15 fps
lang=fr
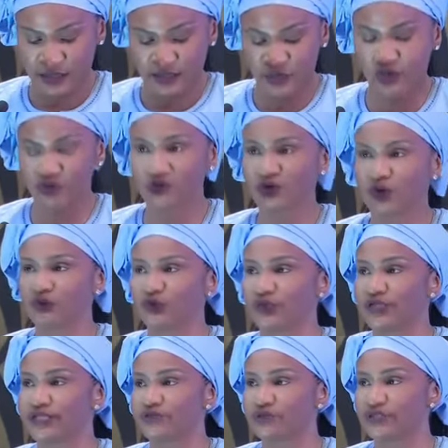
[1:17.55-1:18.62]
30 ans de
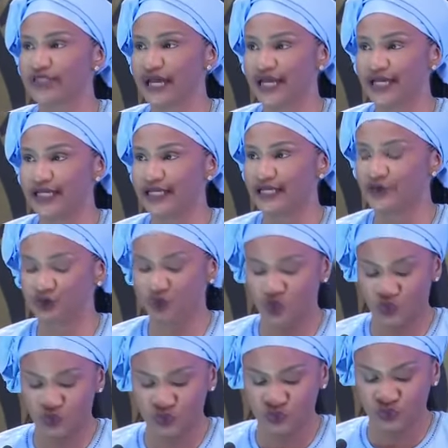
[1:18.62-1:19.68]
résultats
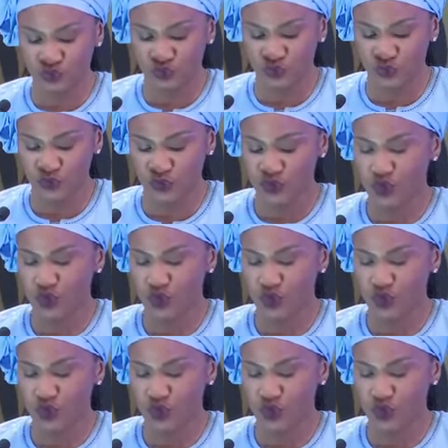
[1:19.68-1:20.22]
électoraux douteux,